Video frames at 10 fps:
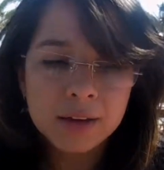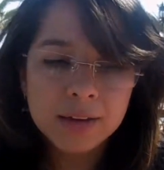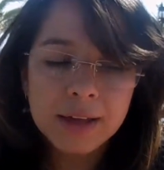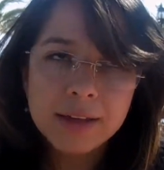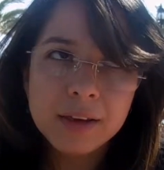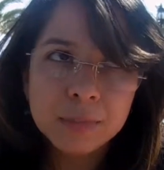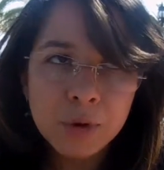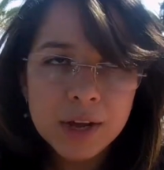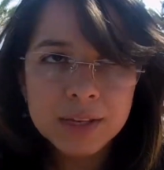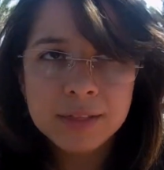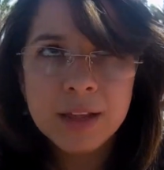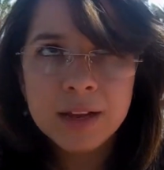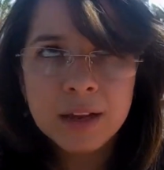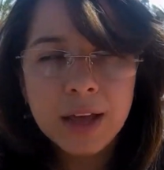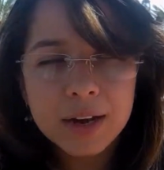نغير المحيط
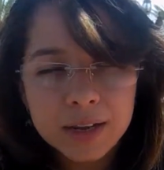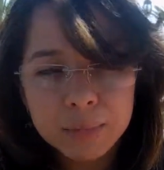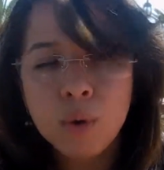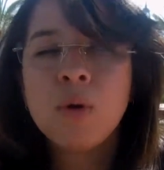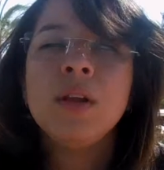ديالي القريب